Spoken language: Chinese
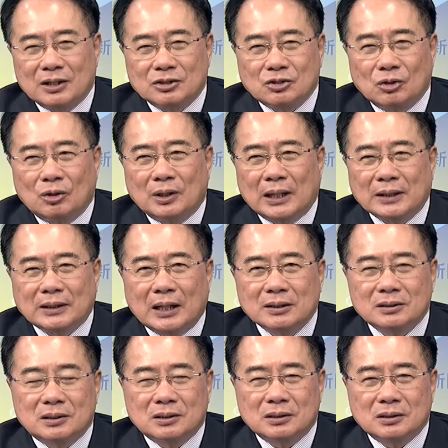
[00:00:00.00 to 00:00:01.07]
时候，他当
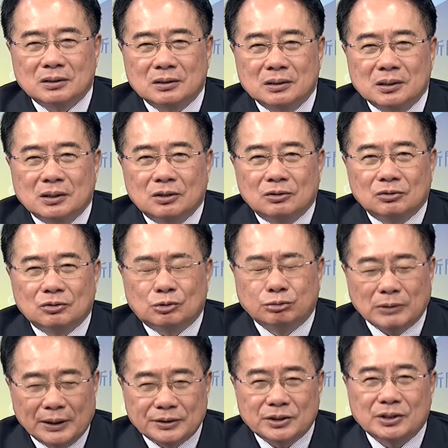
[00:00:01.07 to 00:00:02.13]
时突
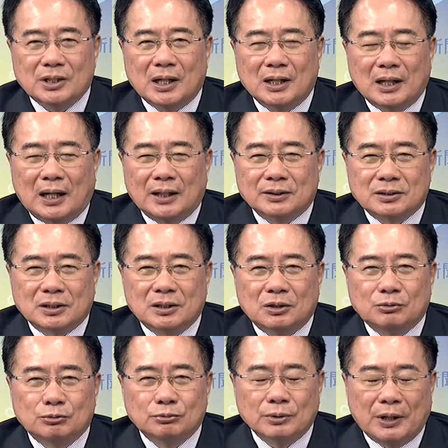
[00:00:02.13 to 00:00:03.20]
然之间呐，这个
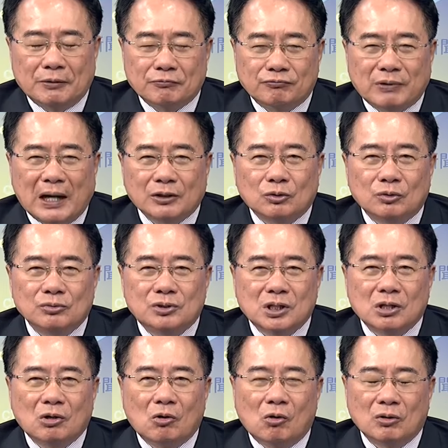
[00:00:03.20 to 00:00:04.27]
胡琏发动
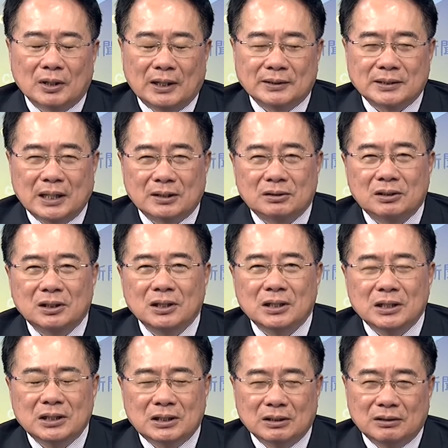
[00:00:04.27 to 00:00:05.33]
进攻呢，在第
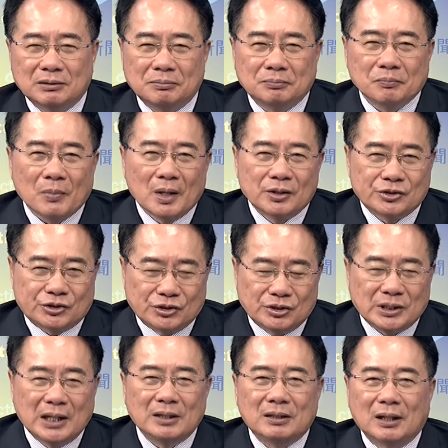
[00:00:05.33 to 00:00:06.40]
一个时
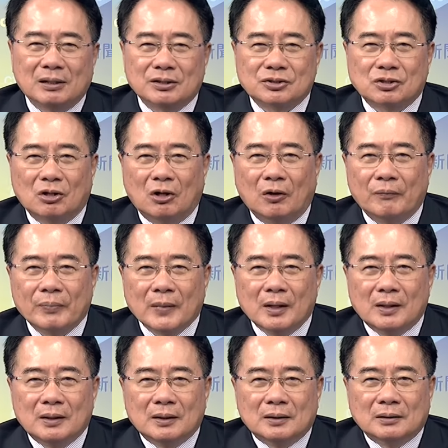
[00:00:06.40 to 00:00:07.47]
间点的时候，
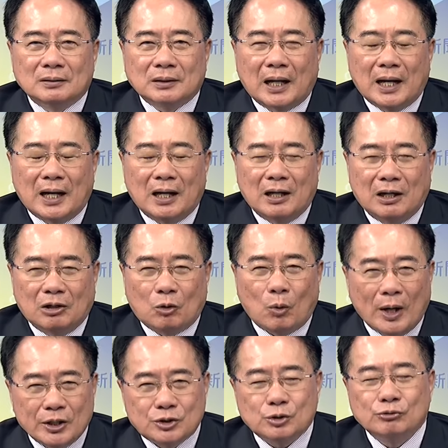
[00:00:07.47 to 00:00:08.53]
他很
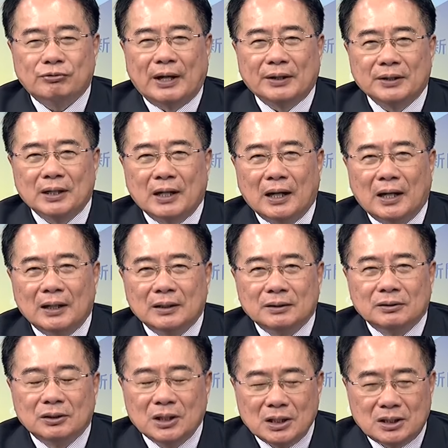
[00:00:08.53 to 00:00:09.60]
快速反应啊，
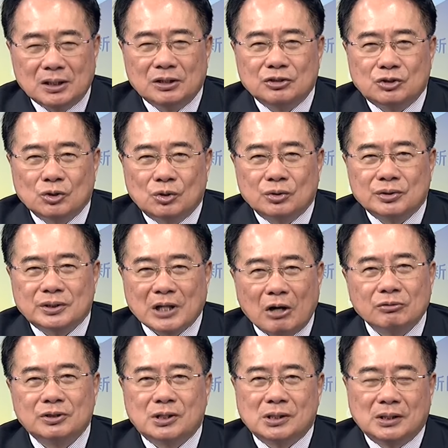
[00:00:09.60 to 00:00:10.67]
立刻就
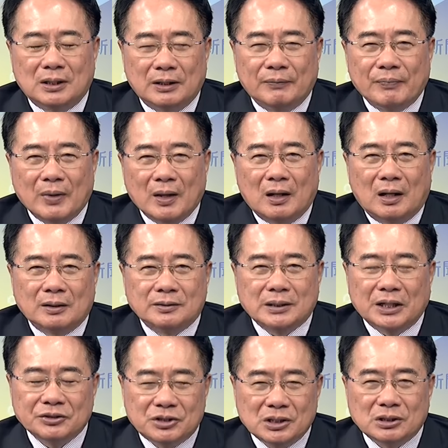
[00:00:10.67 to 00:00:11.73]
召集了
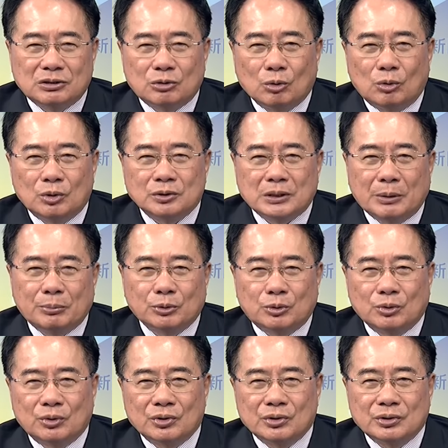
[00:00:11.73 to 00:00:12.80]
将近多差不
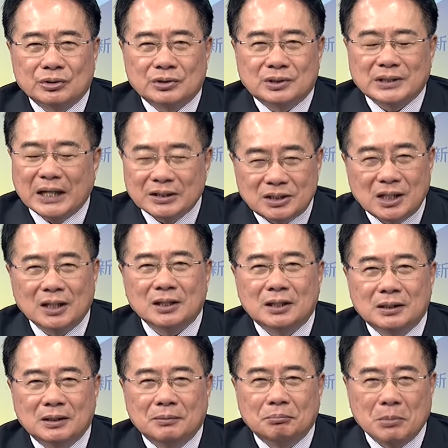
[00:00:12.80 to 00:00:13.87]
多三千
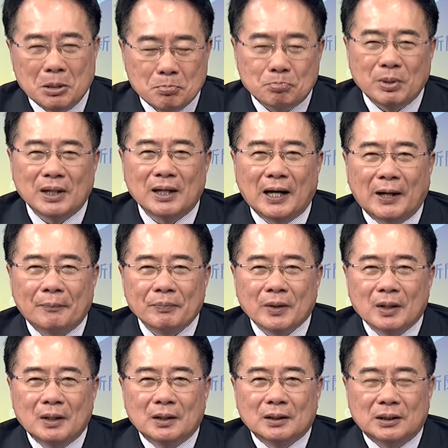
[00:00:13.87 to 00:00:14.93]
个民兵啊，
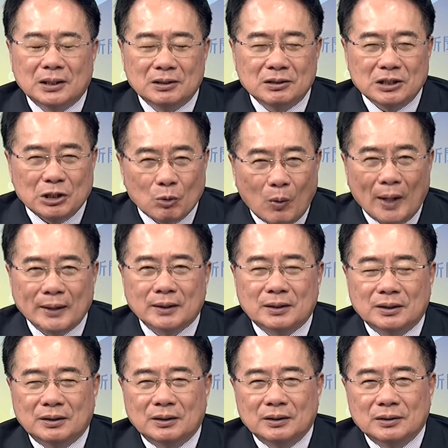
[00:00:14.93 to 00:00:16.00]
跟一万
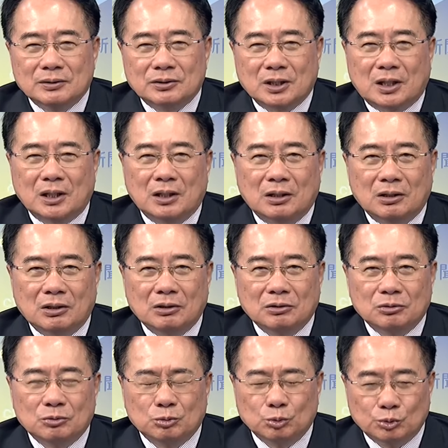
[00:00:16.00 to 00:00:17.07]
个这个
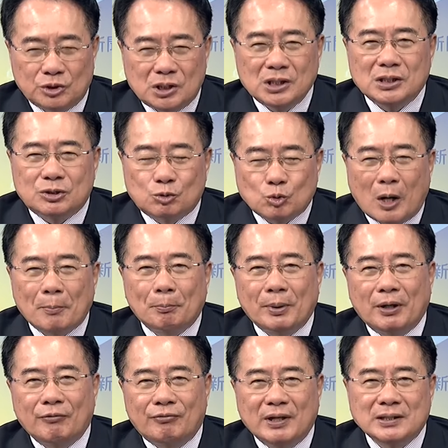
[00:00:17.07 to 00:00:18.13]
武器装
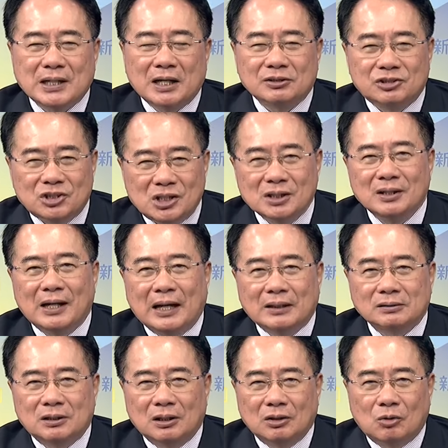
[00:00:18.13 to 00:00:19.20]
备非常精
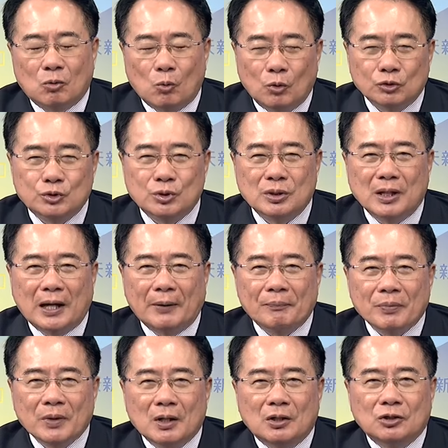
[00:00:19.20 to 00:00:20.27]
良的国军啊，
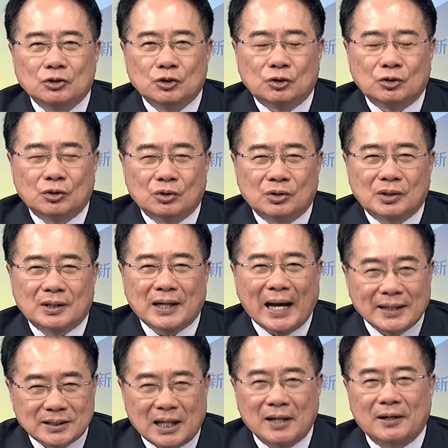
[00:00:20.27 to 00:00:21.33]
就
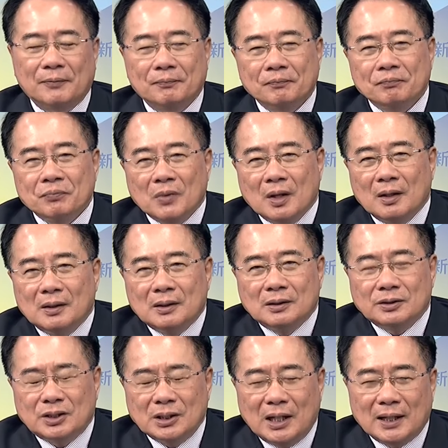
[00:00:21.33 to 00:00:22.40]
开战了。嗯。
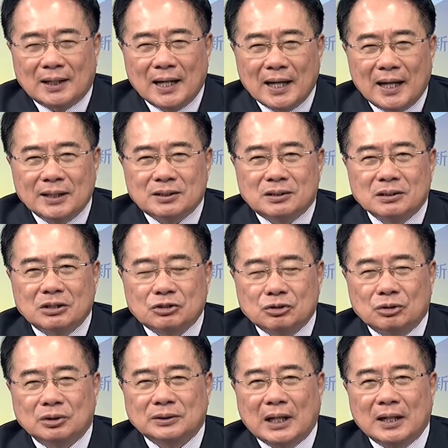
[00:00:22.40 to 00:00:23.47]
这样刚开始的时
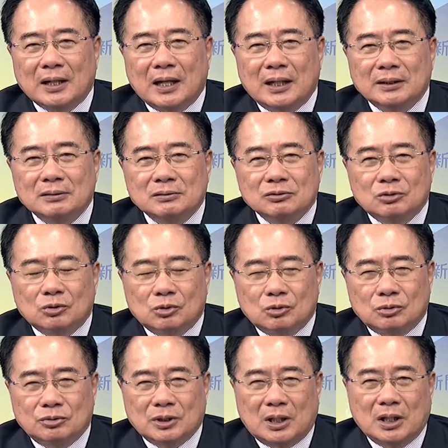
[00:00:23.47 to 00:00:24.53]
候，当然
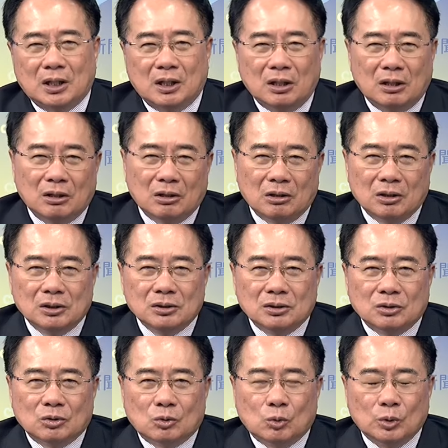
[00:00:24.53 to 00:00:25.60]
这个
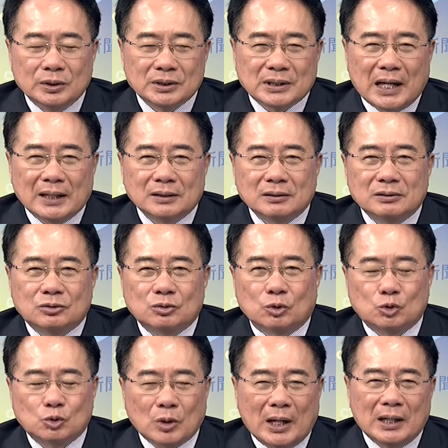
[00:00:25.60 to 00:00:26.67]
谷文昌所
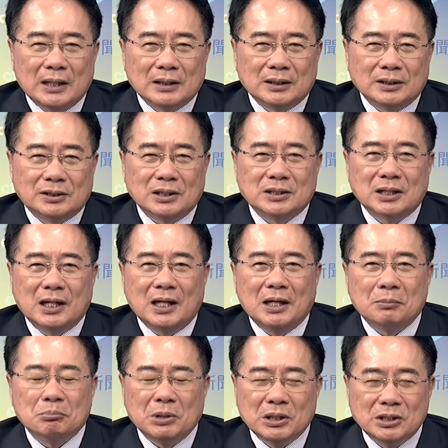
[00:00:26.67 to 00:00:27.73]
率领的这些
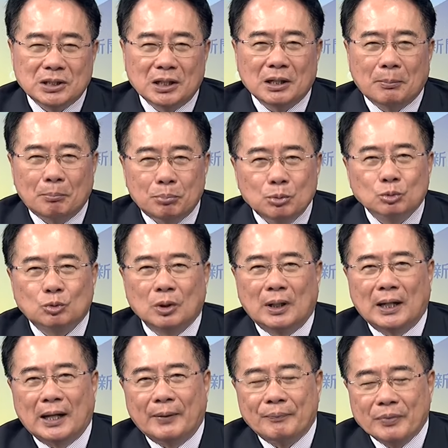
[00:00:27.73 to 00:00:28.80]
民间的部队
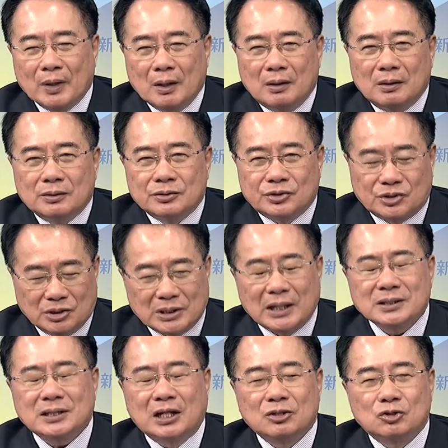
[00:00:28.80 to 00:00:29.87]
啊，死
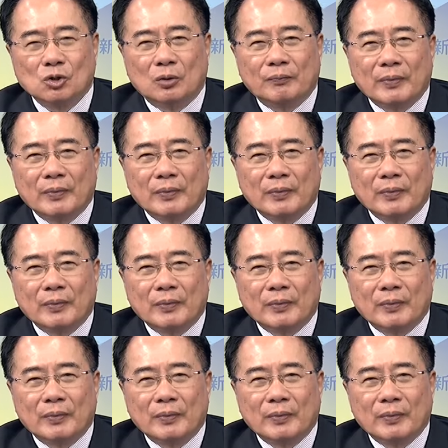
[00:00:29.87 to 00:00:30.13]
伤惨重。